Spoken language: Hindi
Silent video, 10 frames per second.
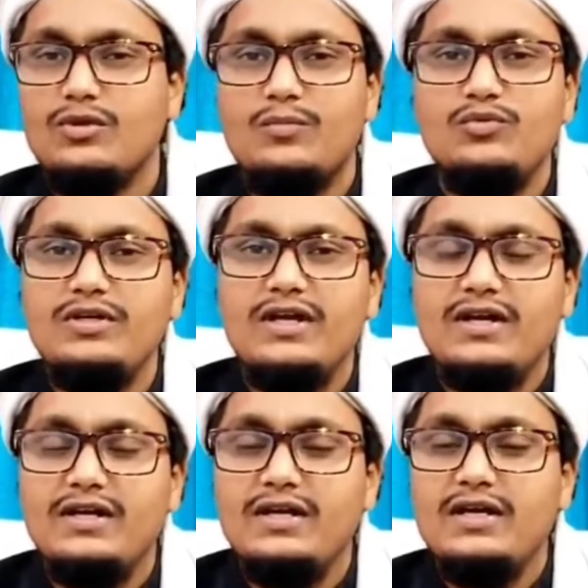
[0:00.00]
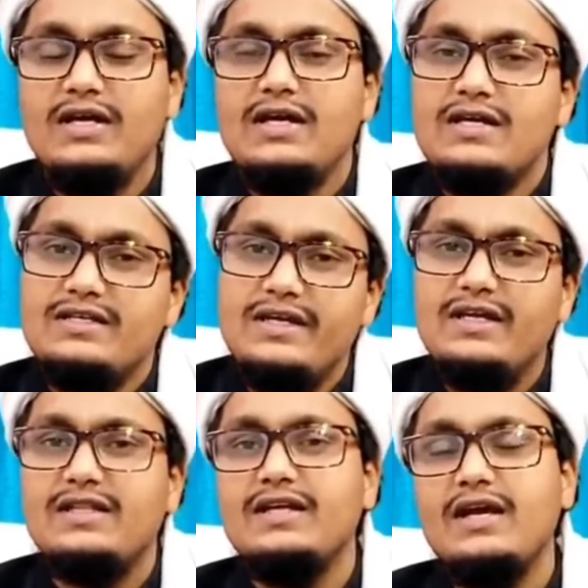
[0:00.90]
दुआ पूरी कर लें
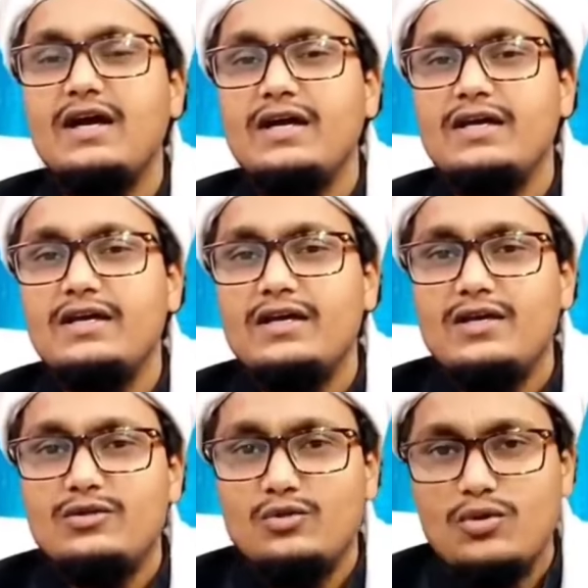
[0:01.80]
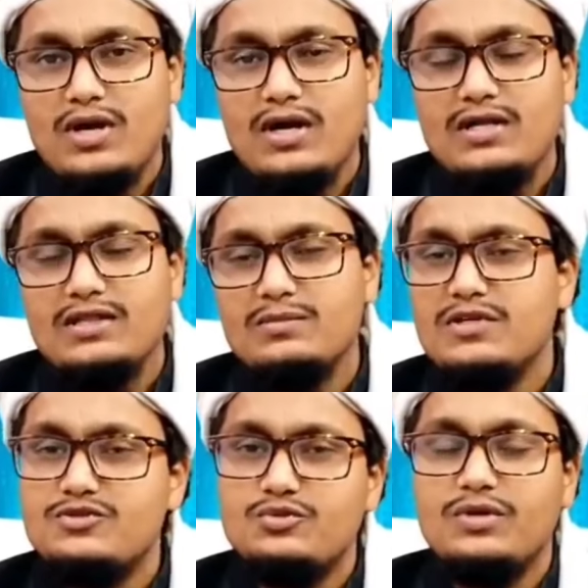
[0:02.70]
ये तरीका है दो रकात
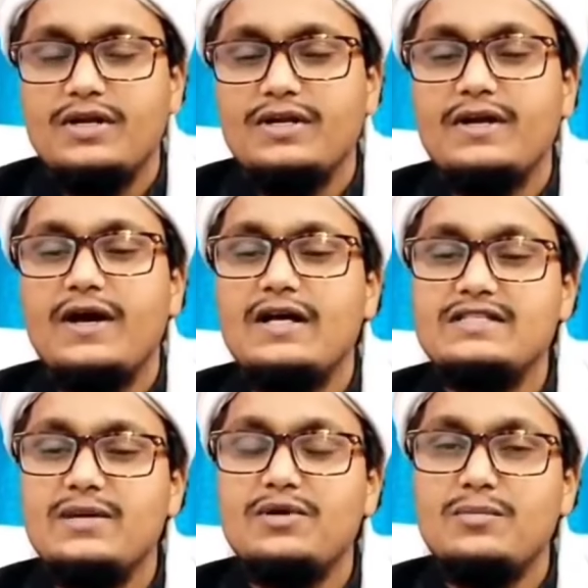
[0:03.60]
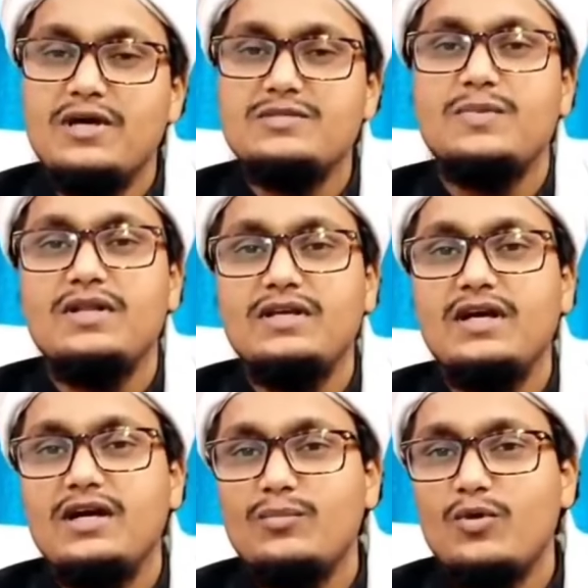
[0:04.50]
नमाज शुक्राने का अच्छा अब नमाज़
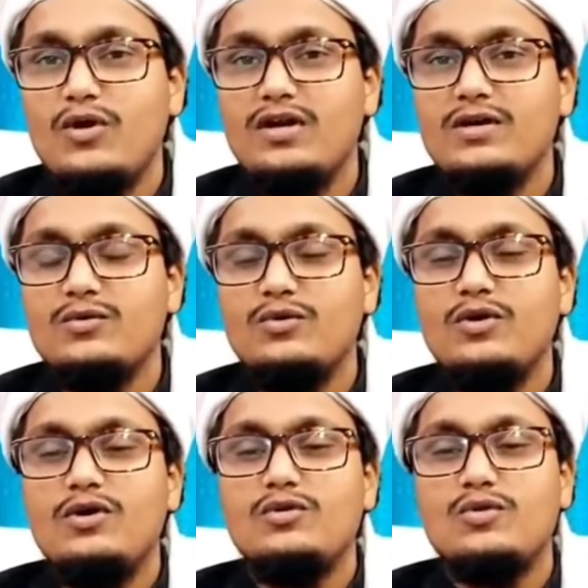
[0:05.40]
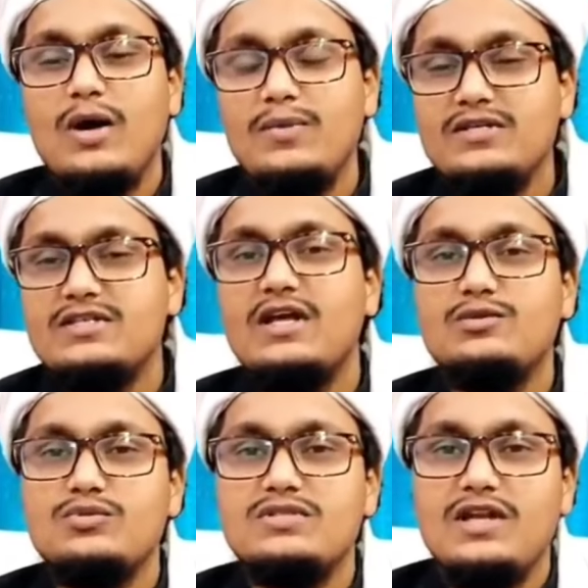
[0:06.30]
पढ़ने का अगर मौका ना हो तो आप
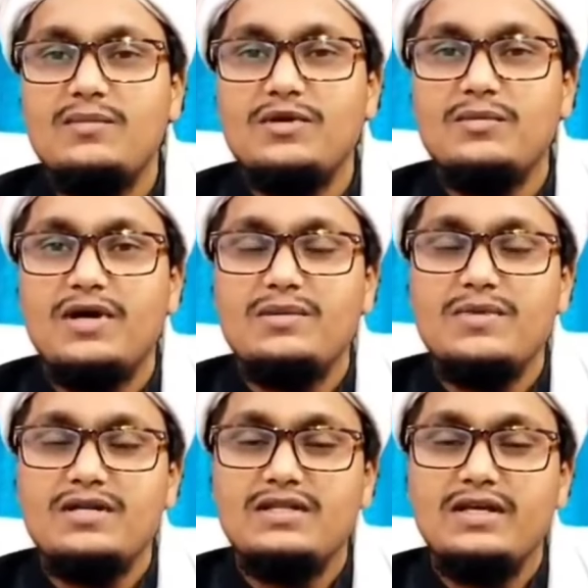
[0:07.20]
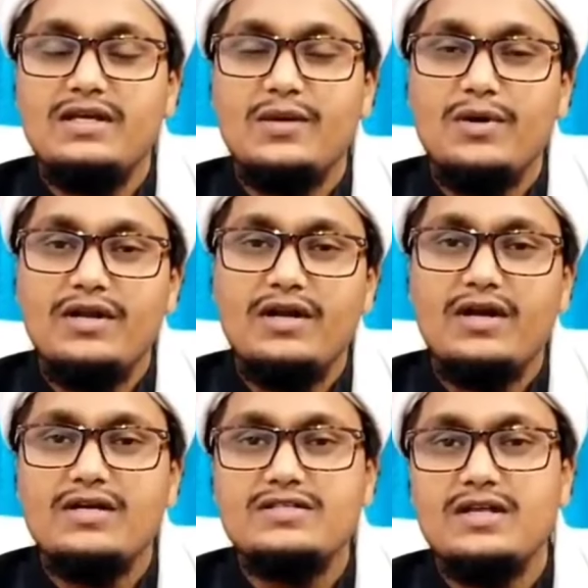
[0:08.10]
सलाम के बारे में आता है कि हमारे
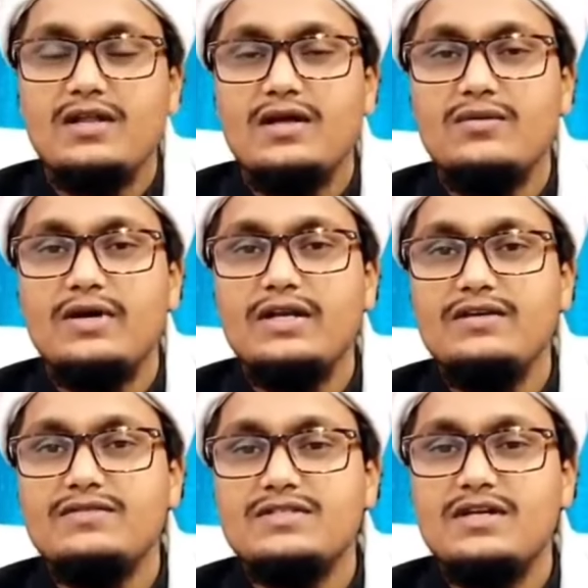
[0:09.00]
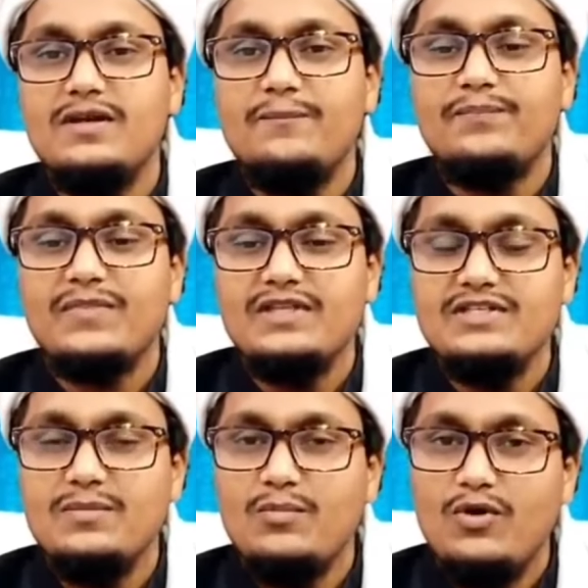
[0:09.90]
आका सल्लल्लाहु अलैहि वसल्लम
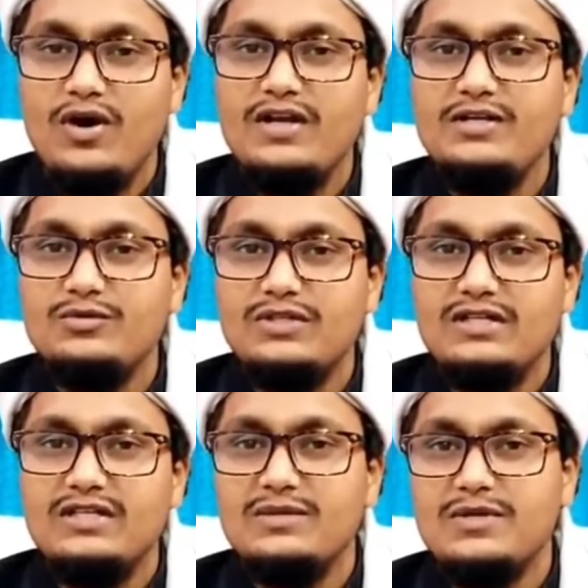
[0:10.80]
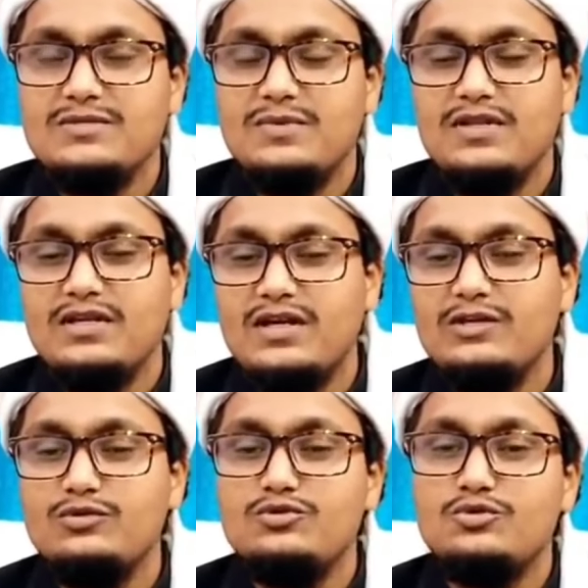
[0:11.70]
जब मौका नहीं होता था नमाज़ पढ़ने
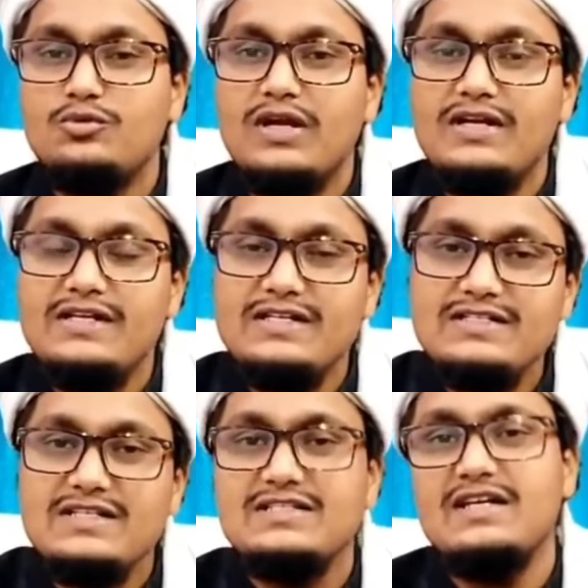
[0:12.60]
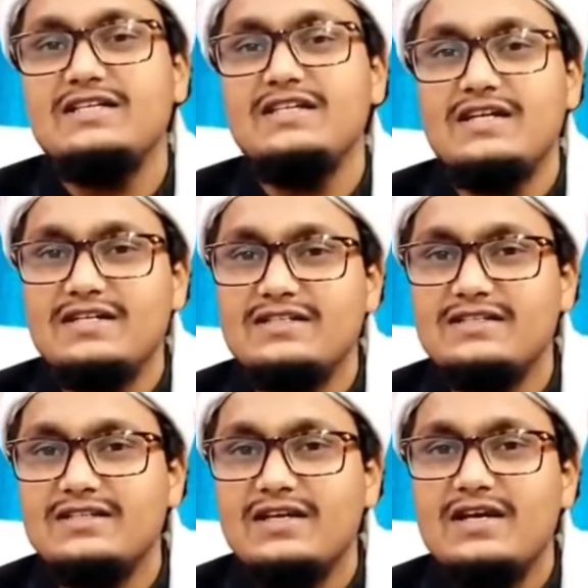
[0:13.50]
का तो शुक्राने का सजदा किया
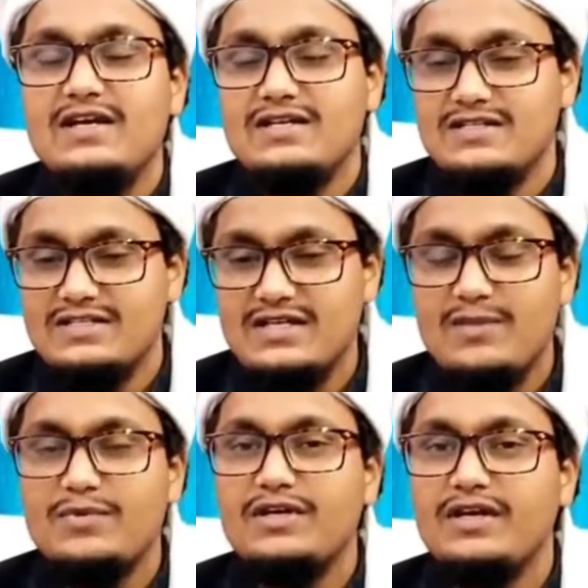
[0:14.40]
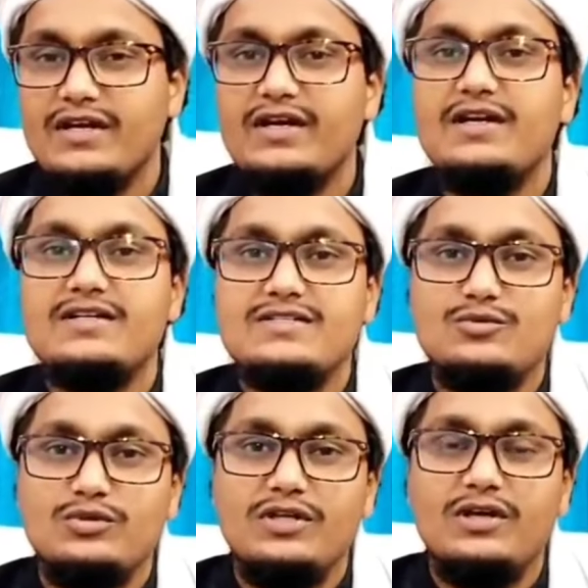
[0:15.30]
करते थे जैसे आपने
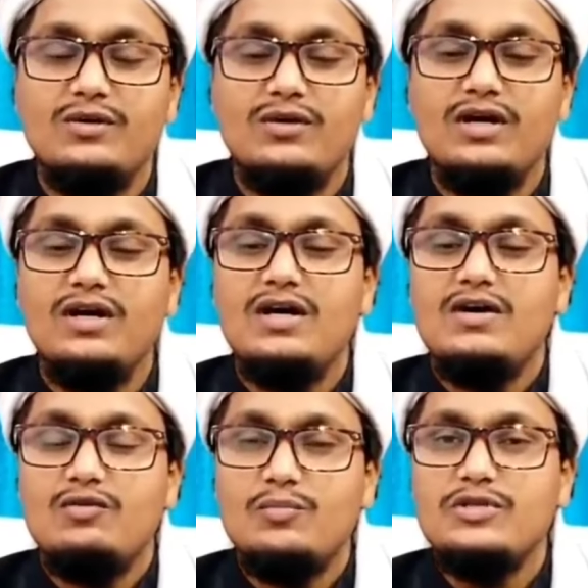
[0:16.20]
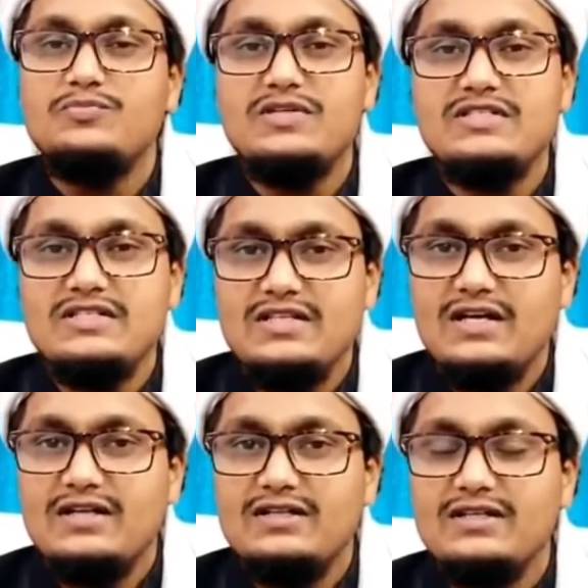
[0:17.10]
क्रिकेटर्स को देखा होगा वो पिच पर
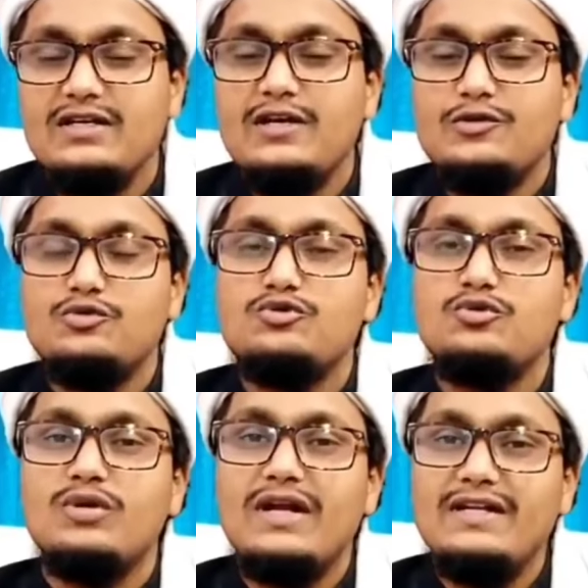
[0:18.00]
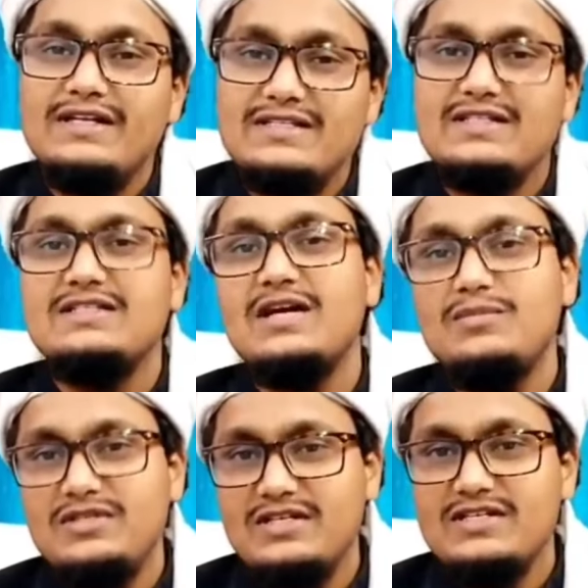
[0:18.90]
सजदा करते हैं तो शुक्राने का
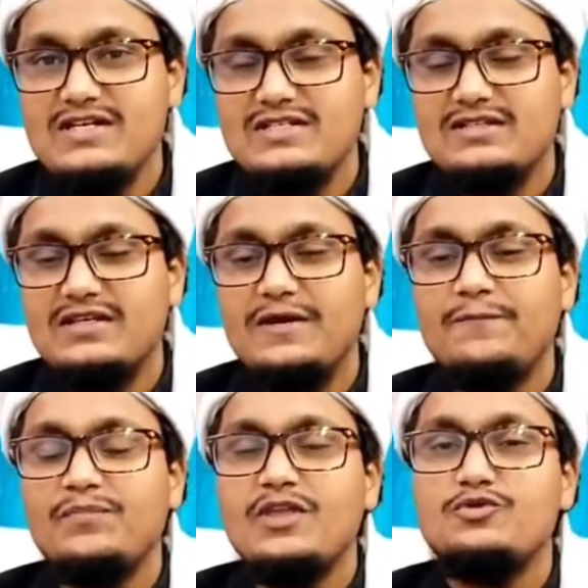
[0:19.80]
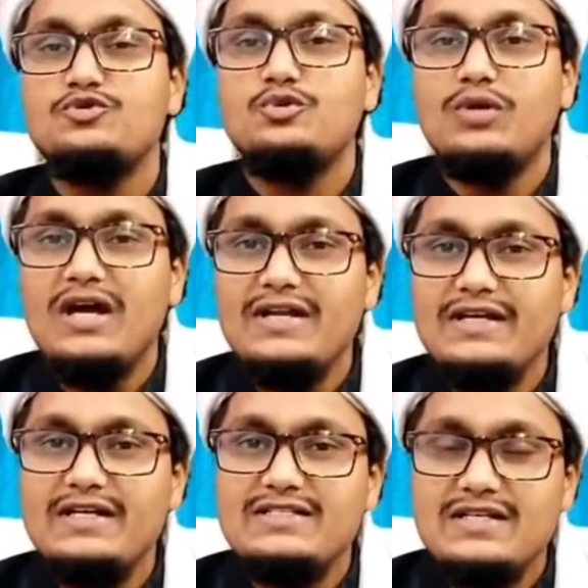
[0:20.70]
सजदा भी किया जा सकता है
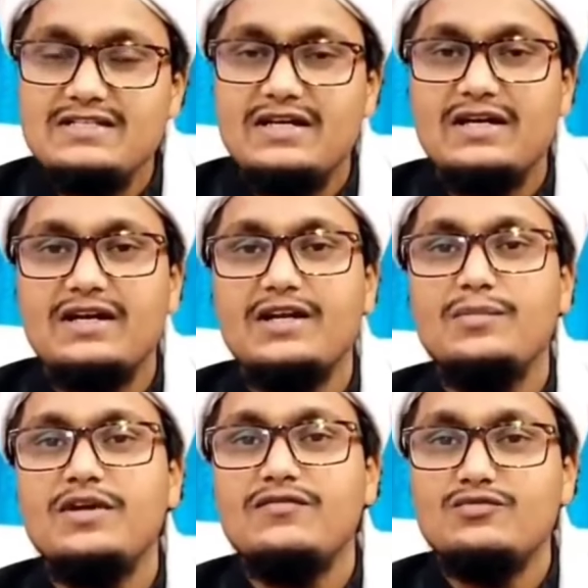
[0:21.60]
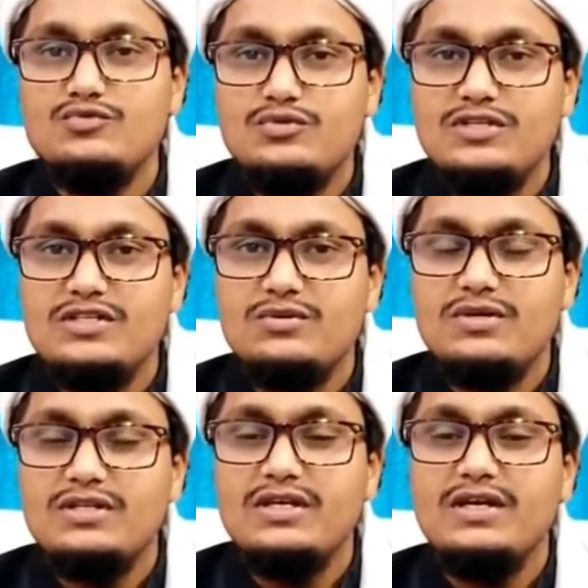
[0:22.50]
शुक्राने का सजदा करने में ना वज़ू की
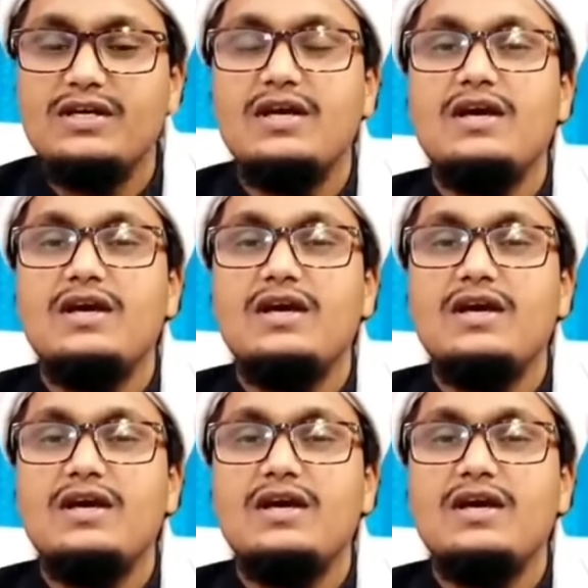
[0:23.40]
ज़रूरत है